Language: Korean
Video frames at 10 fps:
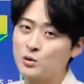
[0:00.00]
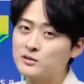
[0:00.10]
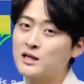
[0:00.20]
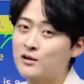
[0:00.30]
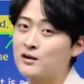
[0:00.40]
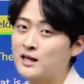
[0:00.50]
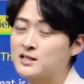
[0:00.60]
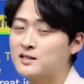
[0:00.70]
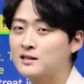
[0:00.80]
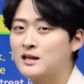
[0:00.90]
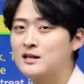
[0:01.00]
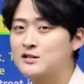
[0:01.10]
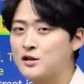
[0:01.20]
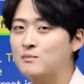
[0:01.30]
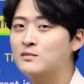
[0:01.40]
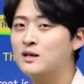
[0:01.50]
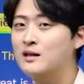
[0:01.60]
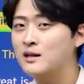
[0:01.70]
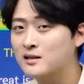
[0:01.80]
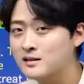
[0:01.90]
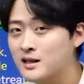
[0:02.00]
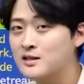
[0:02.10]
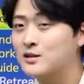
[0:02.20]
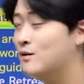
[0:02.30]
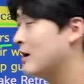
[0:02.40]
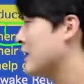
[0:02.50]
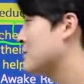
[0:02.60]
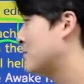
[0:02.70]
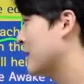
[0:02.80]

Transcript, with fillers: 통찰력을 가진 전문가들에 의해서 가르침을